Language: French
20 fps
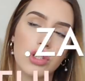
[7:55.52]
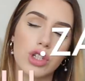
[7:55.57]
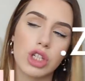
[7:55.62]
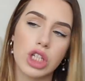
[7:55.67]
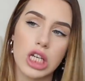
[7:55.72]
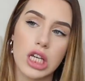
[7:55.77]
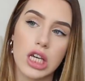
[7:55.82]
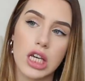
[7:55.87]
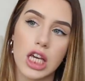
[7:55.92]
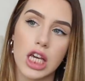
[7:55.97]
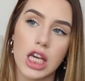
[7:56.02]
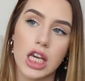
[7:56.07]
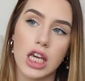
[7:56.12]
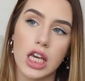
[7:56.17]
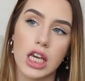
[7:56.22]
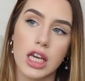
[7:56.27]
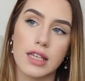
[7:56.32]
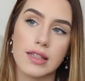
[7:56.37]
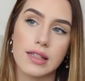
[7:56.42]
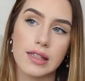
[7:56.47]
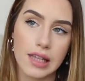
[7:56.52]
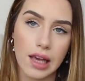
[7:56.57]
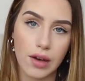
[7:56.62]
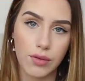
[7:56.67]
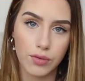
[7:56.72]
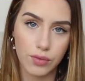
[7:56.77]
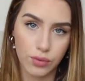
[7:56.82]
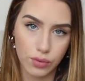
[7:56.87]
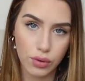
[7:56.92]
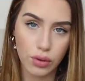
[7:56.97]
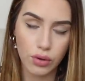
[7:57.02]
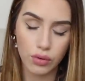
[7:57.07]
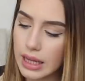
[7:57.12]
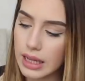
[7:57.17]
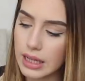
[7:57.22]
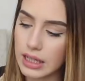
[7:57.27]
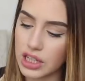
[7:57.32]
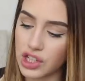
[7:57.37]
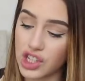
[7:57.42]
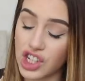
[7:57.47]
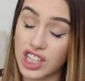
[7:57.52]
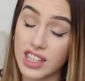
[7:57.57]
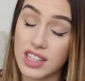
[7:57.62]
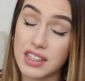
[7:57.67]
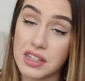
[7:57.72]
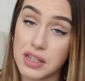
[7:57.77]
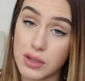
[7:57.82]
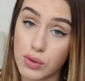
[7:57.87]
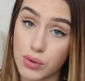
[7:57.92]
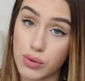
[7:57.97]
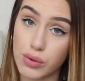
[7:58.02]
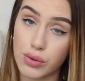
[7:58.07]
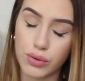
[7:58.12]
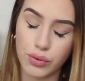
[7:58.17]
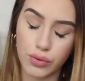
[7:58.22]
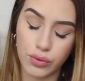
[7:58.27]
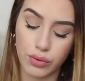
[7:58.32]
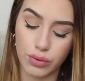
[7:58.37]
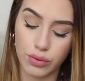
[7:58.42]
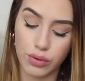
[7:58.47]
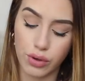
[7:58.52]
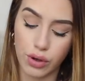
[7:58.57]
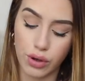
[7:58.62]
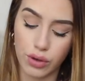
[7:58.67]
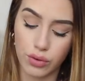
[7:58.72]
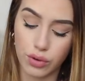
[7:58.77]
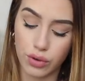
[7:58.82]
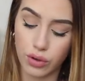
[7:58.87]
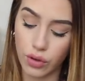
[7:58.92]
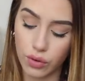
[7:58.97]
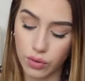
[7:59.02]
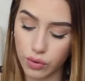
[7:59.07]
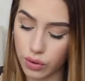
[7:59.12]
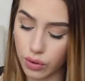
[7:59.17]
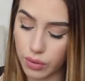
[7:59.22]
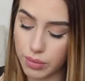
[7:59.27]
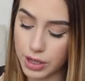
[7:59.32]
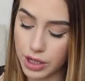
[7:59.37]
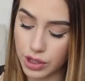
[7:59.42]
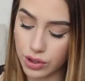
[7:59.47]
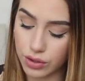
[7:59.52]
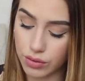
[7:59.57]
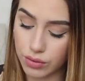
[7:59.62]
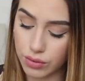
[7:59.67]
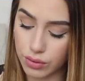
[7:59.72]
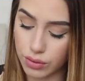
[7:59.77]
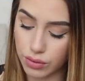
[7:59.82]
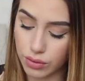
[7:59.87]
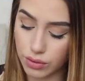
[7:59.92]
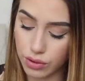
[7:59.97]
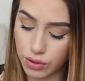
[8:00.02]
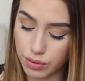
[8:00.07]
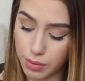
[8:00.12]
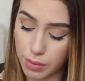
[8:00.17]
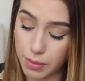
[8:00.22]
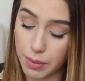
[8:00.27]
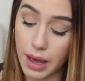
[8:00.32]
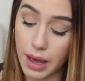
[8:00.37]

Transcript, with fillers: chez Zafoul et j'ai été déçue, donc euh, deux d'entre eux, bah, je, je peux